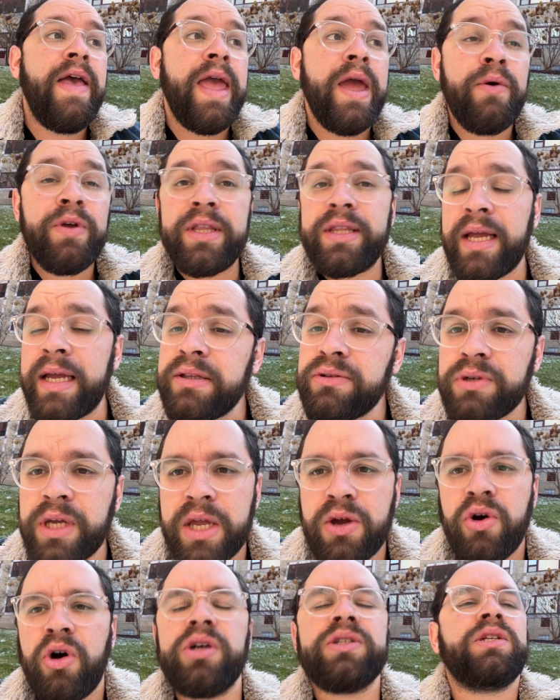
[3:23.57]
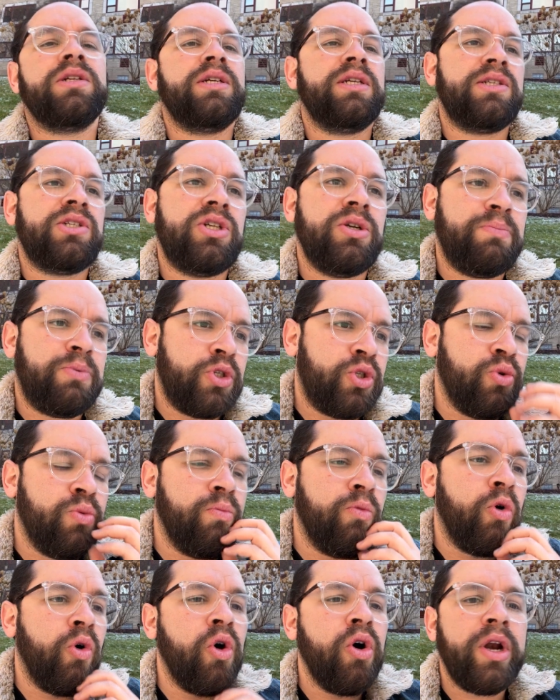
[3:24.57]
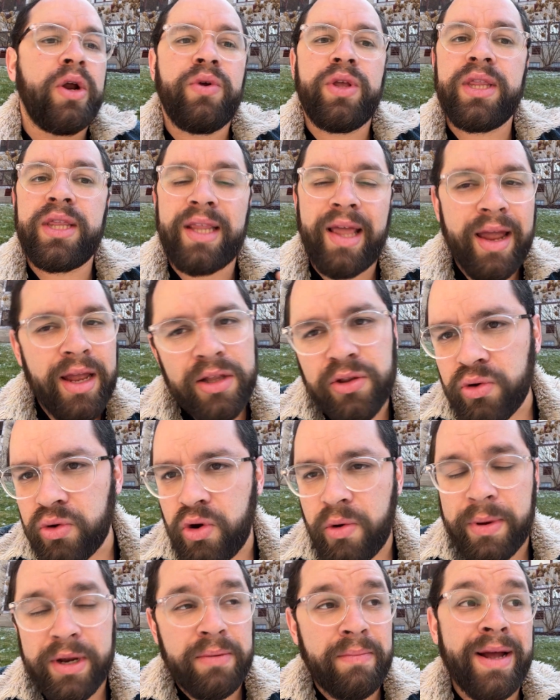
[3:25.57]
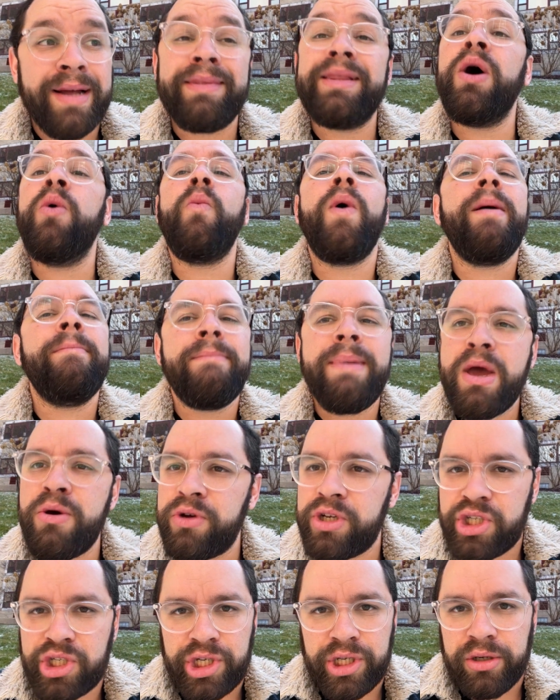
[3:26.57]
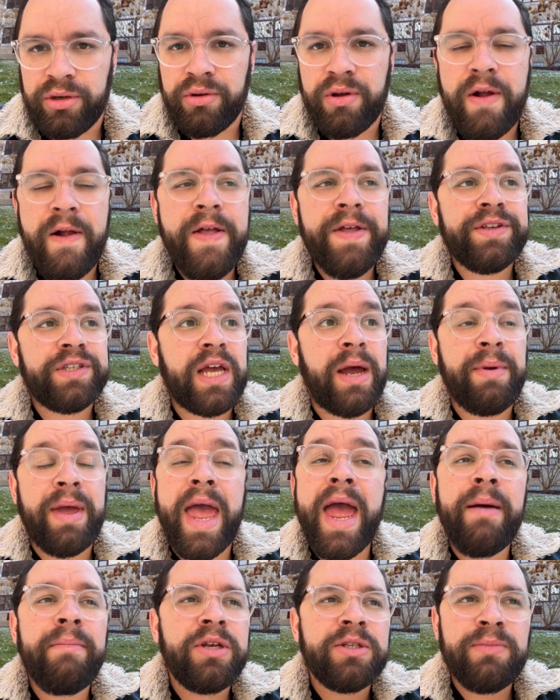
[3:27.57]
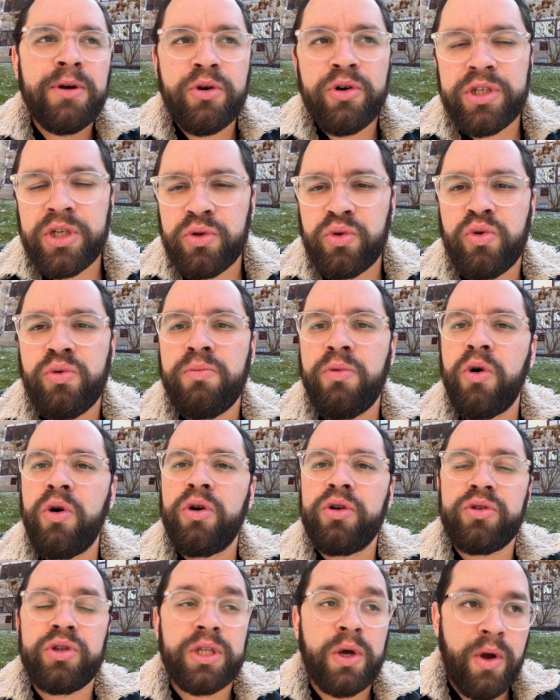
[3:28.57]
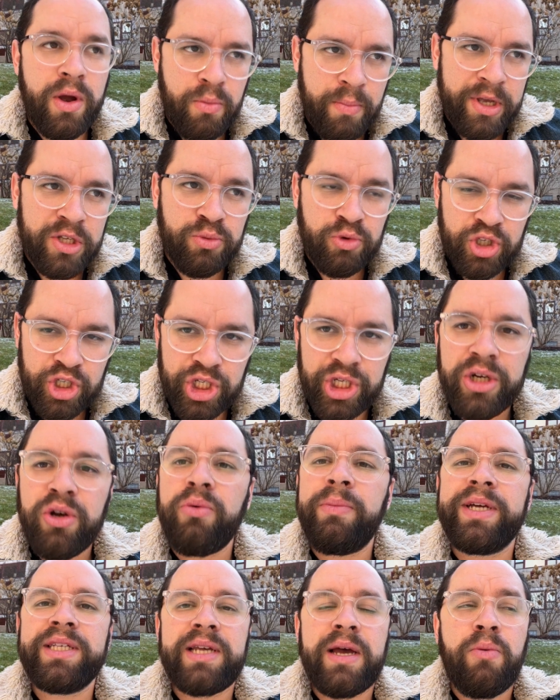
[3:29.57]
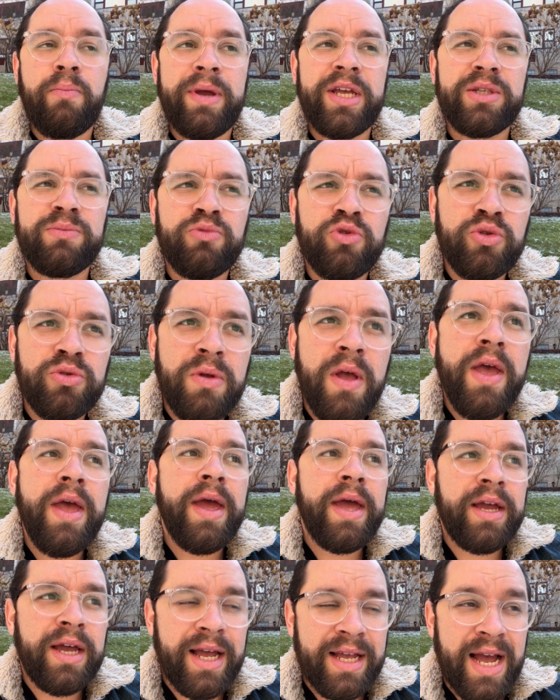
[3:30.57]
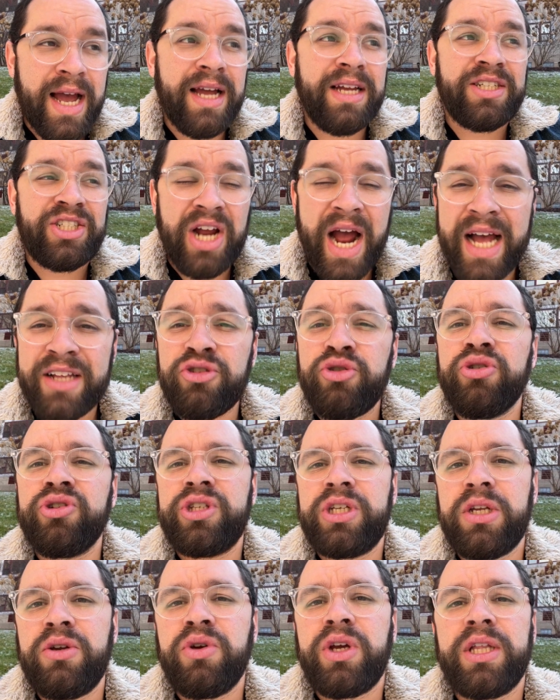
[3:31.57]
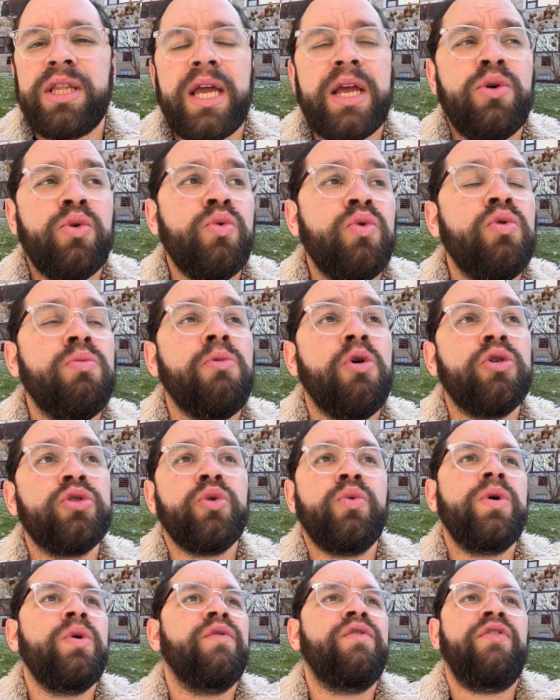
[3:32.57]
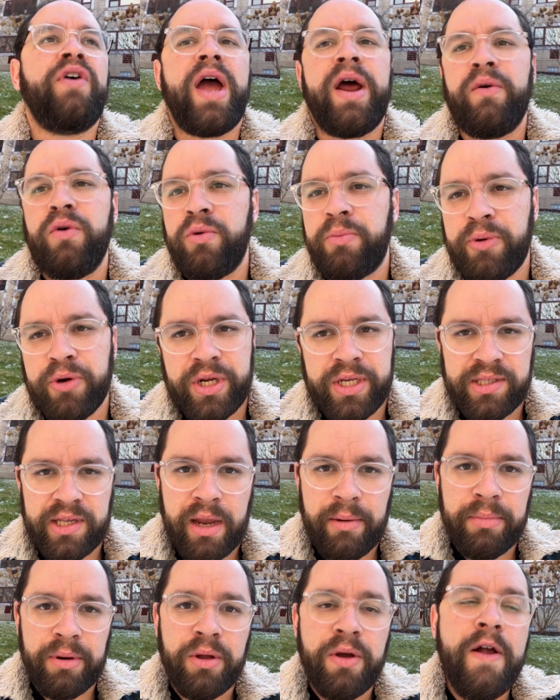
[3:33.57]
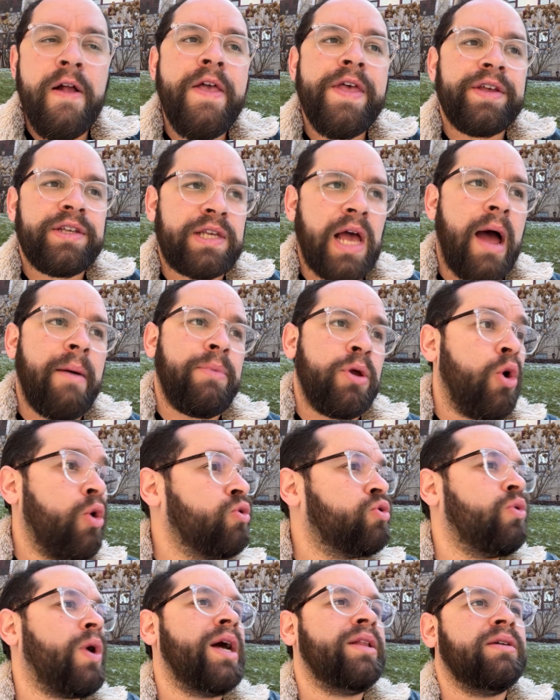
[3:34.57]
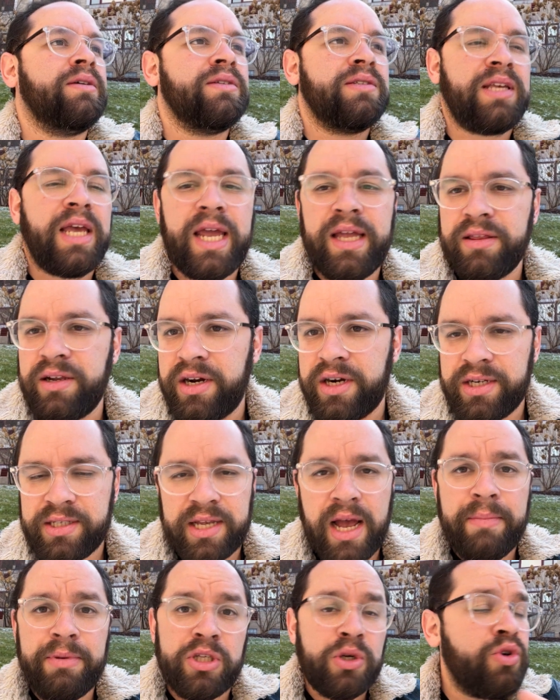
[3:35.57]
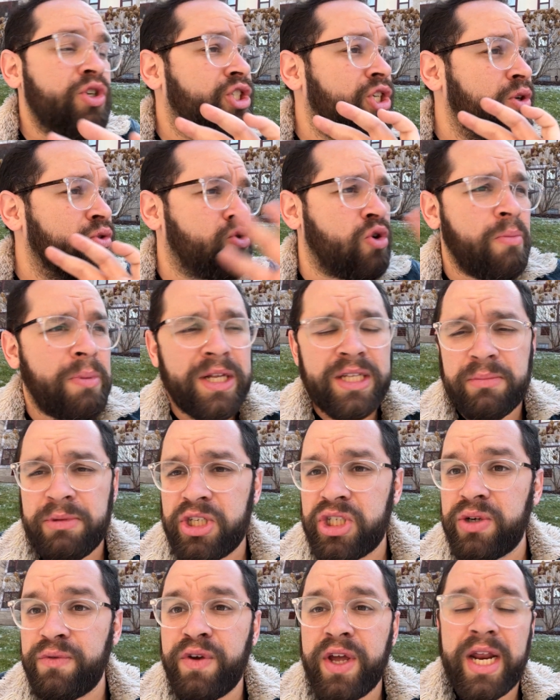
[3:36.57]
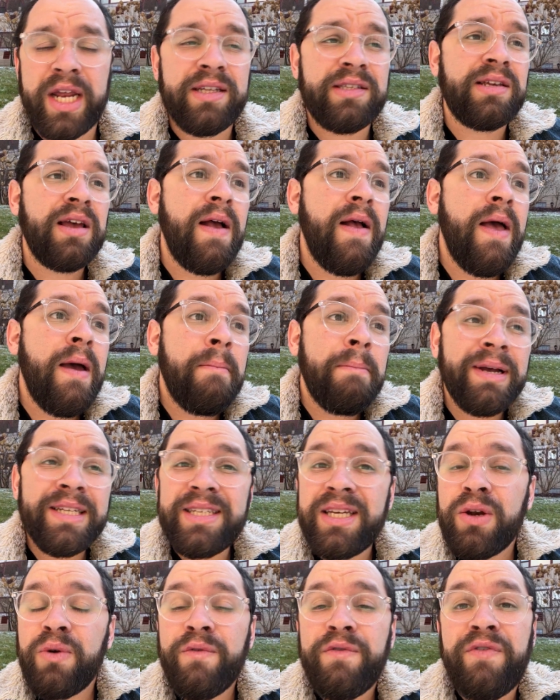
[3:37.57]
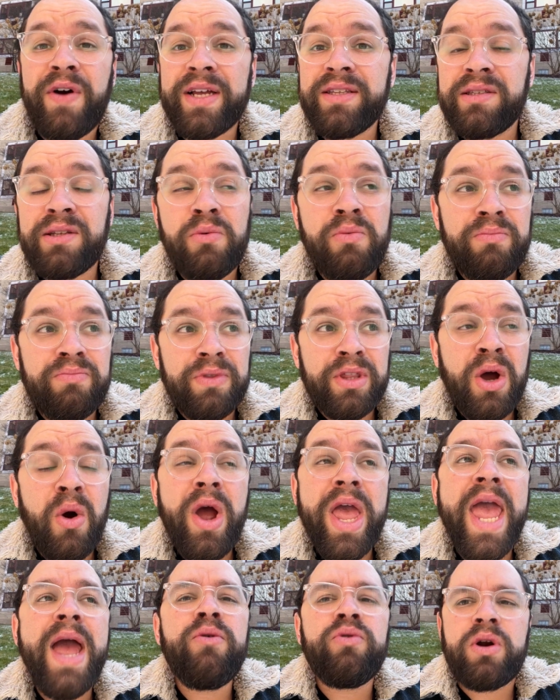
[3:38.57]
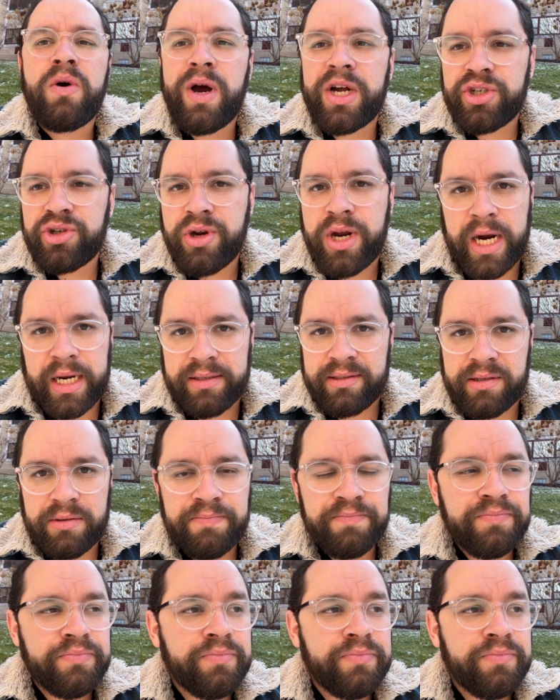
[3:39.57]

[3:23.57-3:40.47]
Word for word: Eu entendo quem gosta desse tipo de humor, eu entendo como é que. Mas não é meu estilo, sabe? É a mesma coisa do humor, não é o mesmo estilo, mas é o mesmo raciocínio que tem no humor do Will Ferrell, por exemplo, sabe? Ou do Adam Sandler, sabe? São estilos completamente diferentes, mas que não faz. Não, não, eu não acho graça.